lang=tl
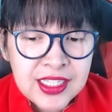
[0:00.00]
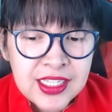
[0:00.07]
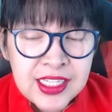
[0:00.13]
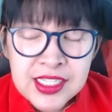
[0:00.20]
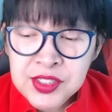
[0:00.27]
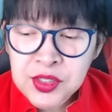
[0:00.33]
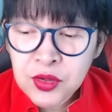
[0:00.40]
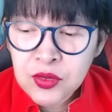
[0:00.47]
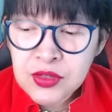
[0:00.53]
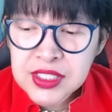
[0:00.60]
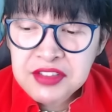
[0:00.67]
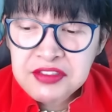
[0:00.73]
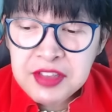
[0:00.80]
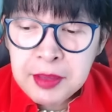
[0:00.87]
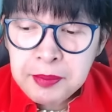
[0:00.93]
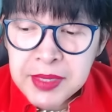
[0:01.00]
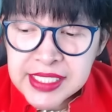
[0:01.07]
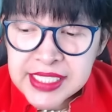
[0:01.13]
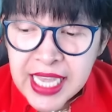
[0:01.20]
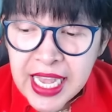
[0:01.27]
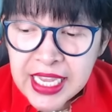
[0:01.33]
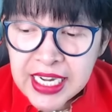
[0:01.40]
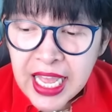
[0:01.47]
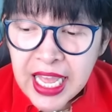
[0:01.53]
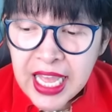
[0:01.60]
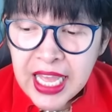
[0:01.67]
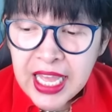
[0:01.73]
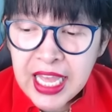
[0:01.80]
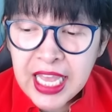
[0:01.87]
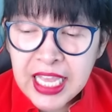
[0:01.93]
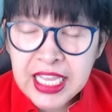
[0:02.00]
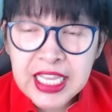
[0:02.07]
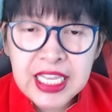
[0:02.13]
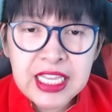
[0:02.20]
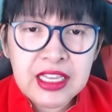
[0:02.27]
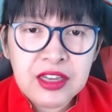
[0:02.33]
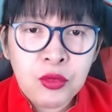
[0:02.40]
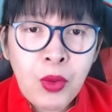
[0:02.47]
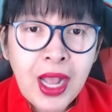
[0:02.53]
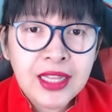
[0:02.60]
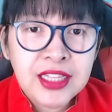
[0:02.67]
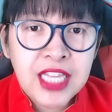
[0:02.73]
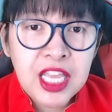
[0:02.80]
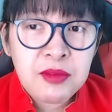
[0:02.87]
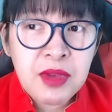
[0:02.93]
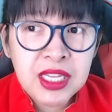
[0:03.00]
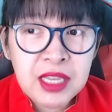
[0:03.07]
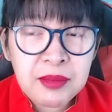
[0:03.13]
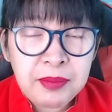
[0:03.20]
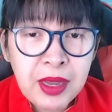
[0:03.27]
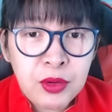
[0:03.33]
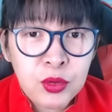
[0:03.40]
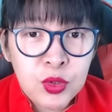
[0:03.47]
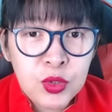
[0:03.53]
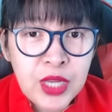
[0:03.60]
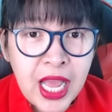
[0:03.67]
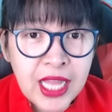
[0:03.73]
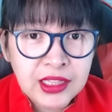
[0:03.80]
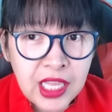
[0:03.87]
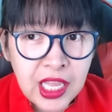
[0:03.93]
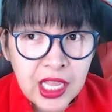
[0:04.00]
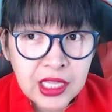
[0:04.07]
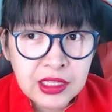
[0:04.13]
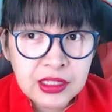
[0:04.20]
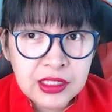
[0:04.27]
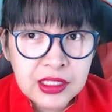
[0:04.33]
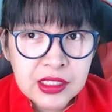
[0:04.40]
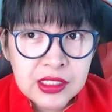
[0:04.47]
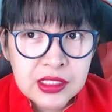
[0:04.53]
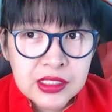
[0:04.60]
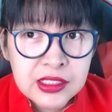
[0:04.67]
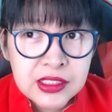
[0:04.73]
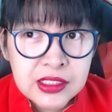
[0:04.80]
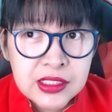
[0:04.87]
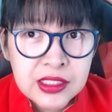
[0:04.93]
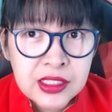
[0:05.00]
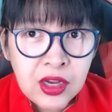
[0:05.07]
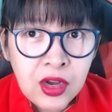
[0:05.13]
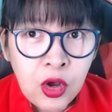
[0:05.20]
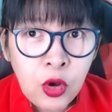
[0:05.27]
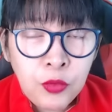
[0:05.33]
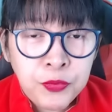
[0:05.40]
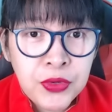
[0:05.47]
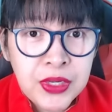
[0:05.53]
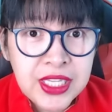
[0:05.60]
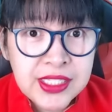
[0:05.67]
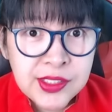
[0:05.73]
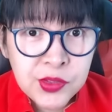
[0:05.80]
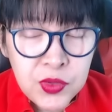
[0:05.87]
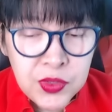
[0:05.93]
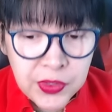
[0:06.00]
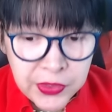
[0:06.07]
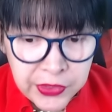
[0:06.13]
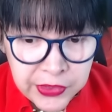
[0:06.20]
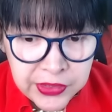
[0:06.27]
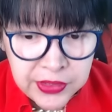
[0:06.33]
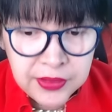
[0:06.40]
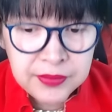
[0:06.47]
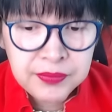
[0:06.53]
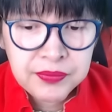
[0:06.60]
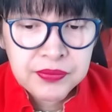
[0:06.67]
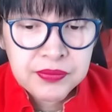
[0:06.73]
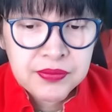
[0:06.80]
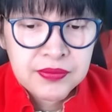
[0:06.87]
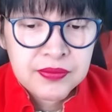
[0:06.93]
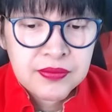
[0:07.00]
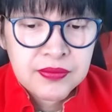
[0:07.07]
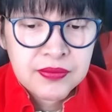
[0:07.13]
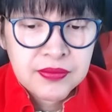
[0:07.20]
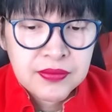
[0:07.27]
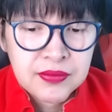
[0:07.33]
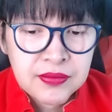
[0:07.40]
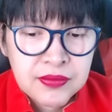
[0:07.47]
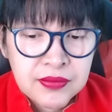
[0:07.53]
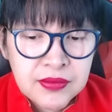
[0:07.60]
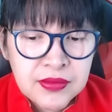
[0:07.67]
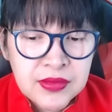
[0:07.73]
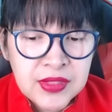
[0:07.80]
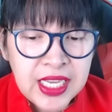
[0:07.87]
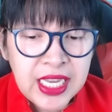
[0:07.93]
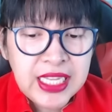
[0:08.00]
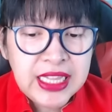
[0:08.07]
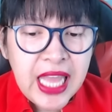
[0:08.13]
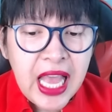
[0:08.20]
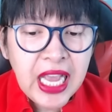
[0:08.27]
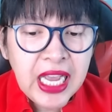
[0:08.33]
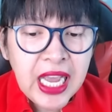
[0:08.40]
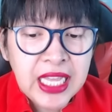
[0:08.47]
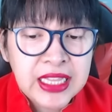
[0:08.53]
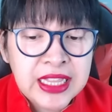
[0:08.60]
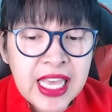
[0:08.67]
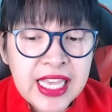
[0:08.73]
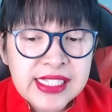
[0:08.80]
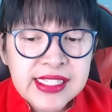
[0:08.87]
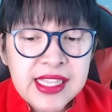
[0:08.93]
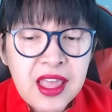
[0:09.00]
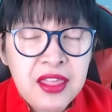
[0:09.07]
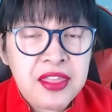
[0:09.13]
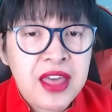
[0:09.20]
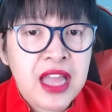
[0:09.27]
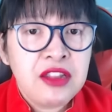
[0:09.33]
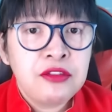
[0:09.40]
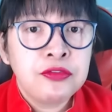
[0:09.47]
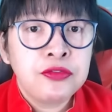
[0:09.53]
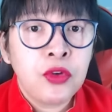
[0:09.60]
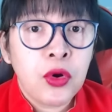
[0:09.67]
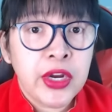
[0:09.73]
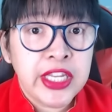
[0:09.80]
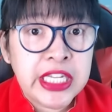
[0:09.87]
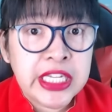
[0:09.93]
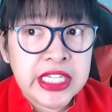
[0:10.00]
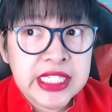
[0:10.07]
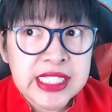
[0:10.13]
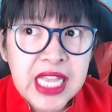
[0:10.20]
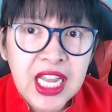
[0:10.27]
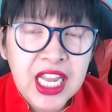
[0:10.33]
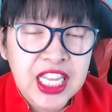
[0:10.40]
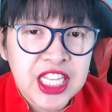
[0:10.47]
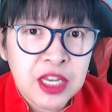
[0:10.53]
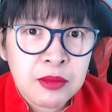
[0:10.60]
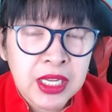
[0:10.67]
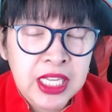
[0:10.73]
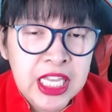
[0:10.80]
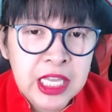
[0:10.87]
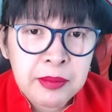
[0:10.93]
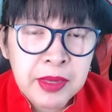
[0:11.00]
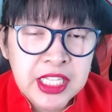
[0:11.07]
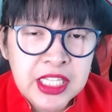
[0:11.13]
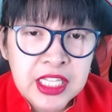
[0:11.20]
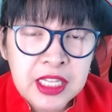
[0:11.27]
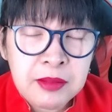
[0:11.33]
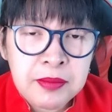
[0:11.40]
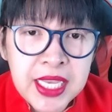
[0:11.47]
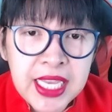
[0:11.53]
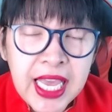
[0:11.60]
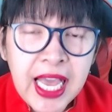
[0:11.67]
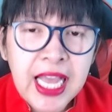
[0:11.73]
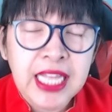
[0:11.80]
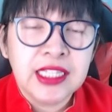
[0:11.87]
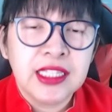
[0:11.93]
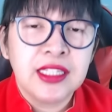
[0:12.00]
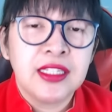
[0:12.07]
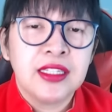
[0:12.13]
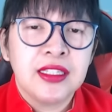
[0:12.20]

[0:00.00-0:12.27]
So kung si VP Sara ay one day maging pangulo natin, hopefully sooner, kailangan less than 4 years ang kanyang magiging paninilbihan